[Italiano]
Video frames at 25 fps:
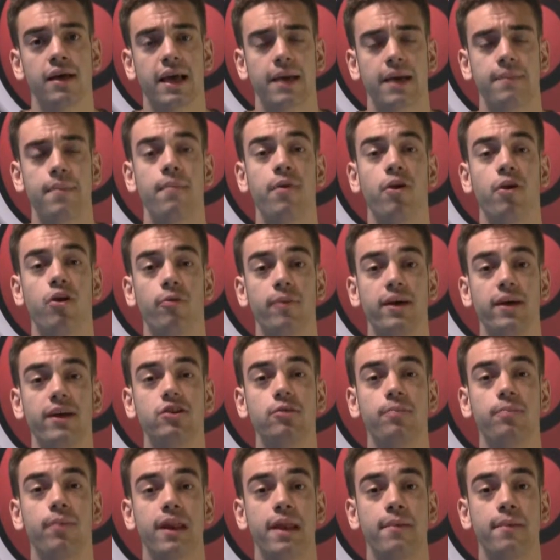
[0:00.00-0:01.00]
Cambiamo
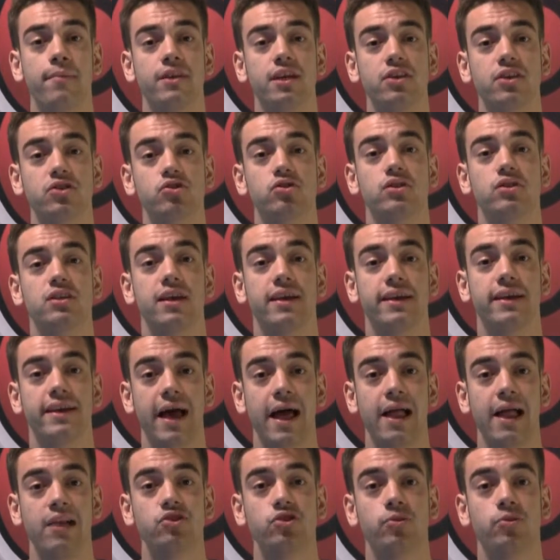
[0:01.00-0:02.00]
argomento, parliamo adesso di
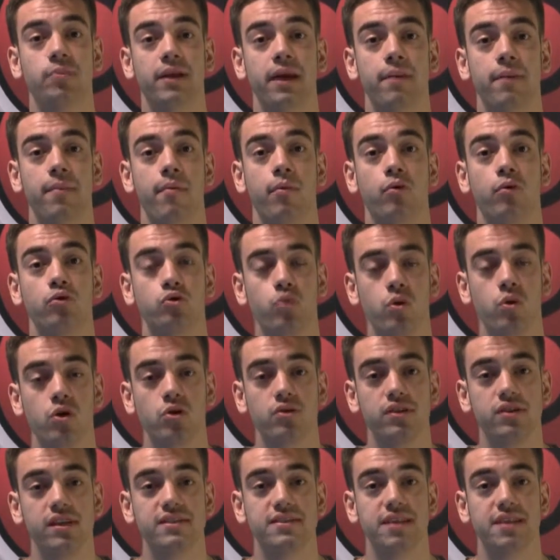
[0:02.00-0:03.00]
calcio perché abbiamo due
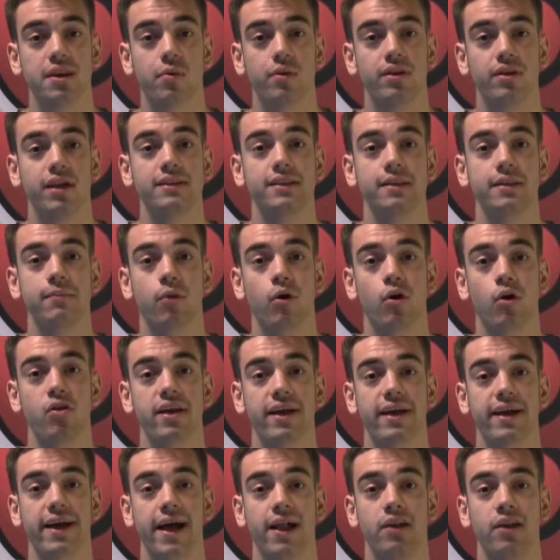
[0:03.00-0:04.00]
notizie riguardanti il
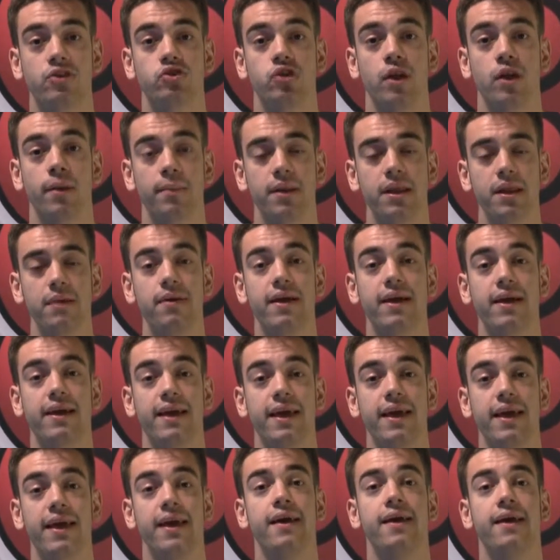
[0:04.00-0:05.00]
Bologna Calcio. La prima è
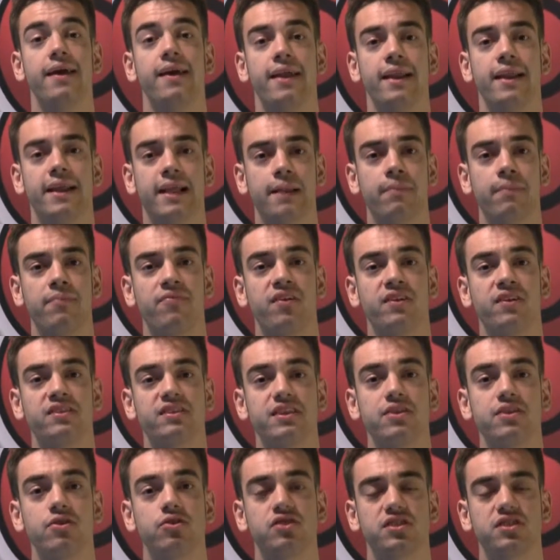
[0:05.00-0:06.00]
che il club
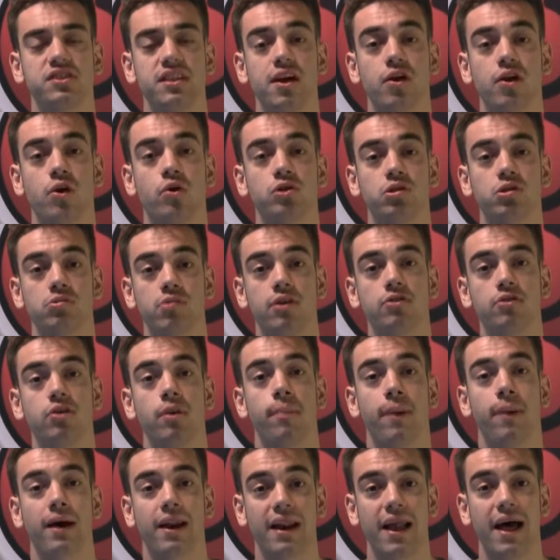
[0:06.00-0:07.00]
Felsinio stia continuando
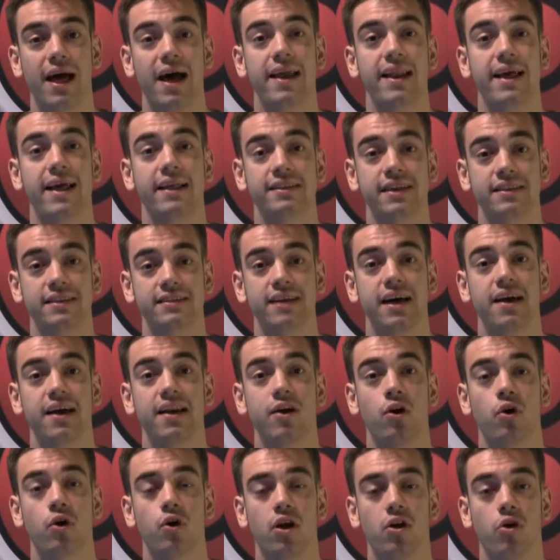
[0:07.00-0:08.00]
a parlare, a
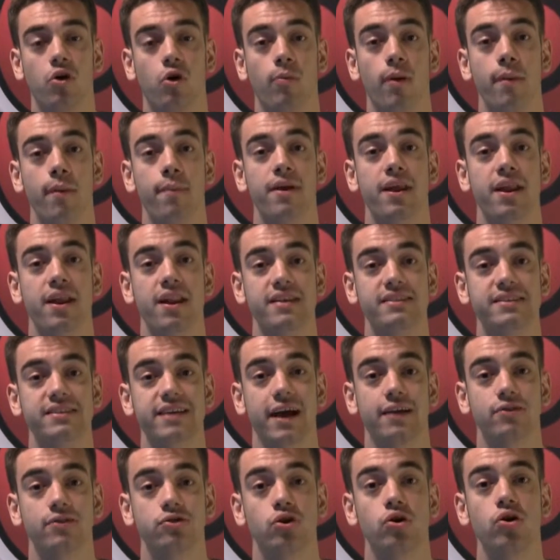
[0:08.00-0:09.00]
trattare con la Roma per il
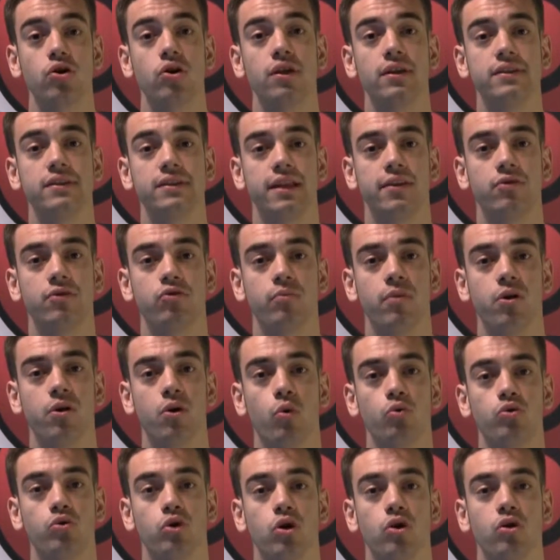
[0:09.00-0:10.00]
riscatto del
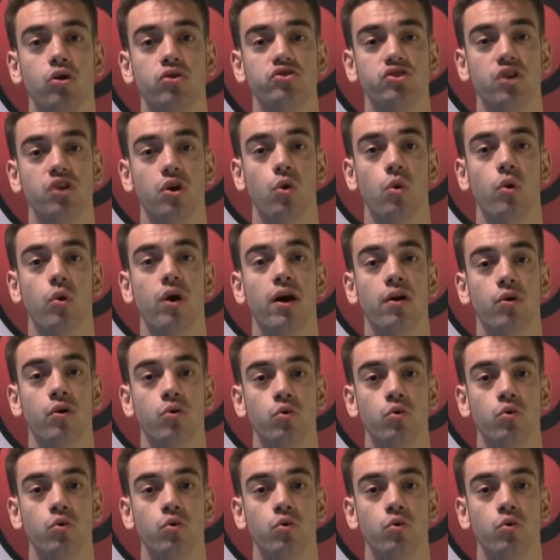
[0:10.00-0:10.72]
numero uno Gianluca